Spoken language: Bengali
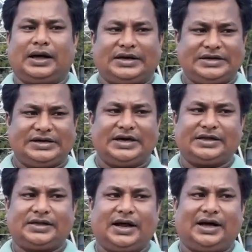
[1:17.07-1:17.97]

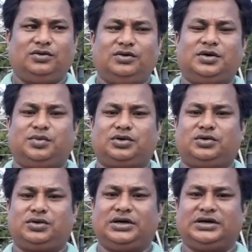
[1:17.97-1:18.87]
কৃষিক্ষেত্রে আধুনিক
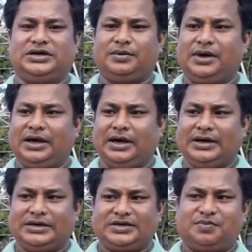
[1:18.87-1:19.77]
পদ্ধতি হিসেবে
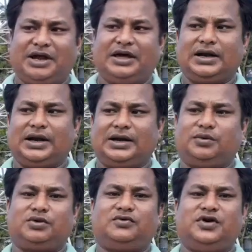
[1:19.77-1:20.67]
স্প্রিংকলার
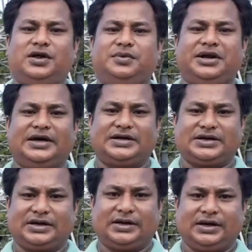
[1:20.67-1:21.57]
এবং ড্রিপ
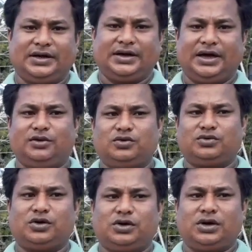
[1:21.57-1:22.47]
ইরিগেশন এই
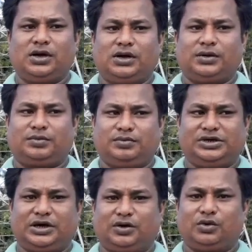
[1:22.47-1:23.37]
দুটোর
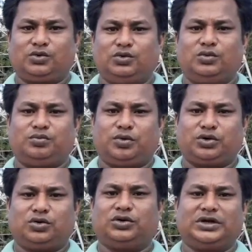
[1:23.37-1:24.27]
যে নতুন
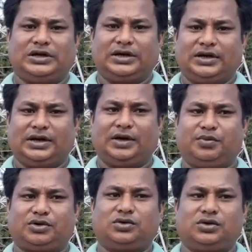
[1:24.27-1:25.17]
পদ্ধতি এই
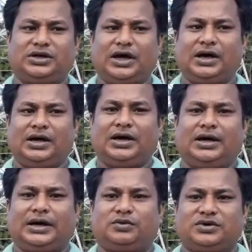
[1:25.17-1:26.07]
পদ্ধতিটা
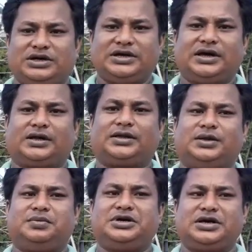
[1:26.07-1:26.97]
এখন কৃষিক্ষেত্রে
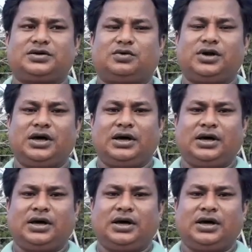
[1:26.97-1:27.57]
বিশেষ করে